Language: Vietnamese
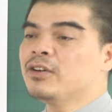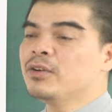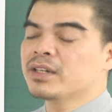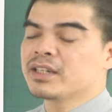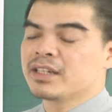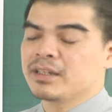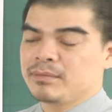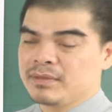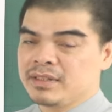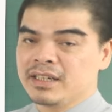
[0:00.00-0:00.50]
hội
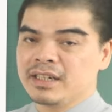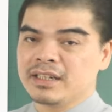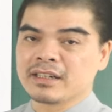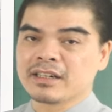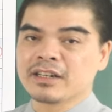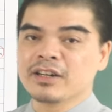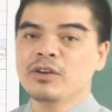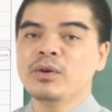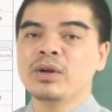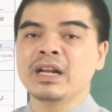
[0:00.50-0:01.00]
kiếm tiền,
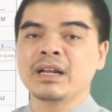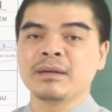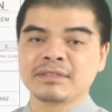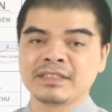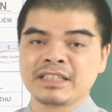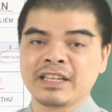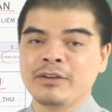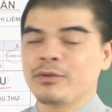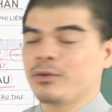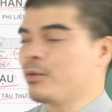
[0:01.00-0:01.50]
cơ hội làm
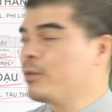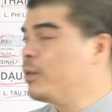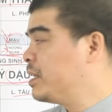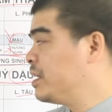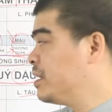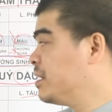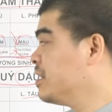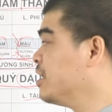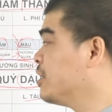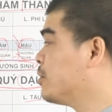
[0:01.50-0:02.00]
giàu của
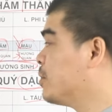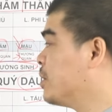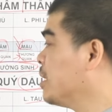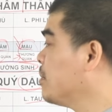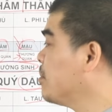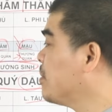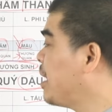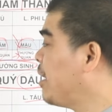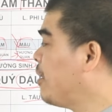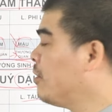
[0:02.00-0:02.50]
những người tuổi
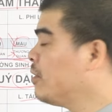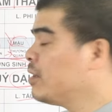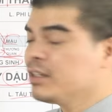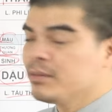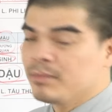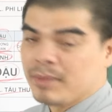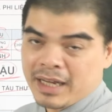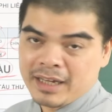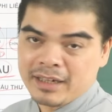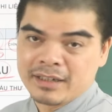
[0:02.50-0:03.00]
Đinh Mão, nữ
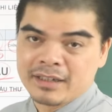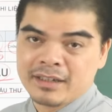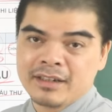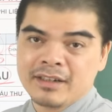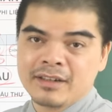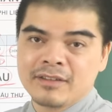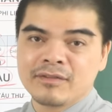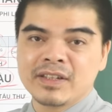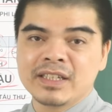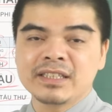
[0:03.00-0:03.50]
mạng
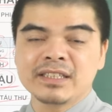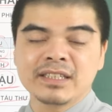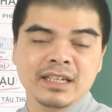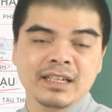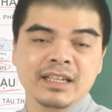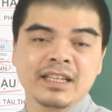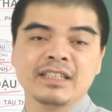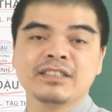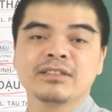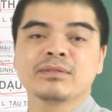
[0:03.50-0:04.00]
vẫn sẽ
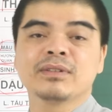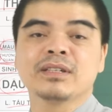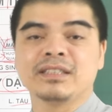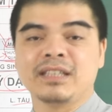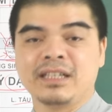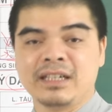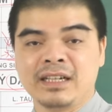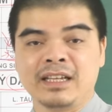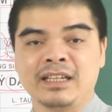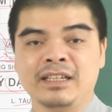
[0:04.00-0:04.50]
đến trong thời
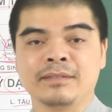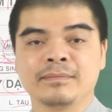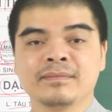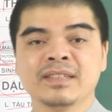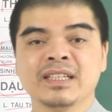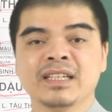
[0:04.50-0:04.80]
gian này.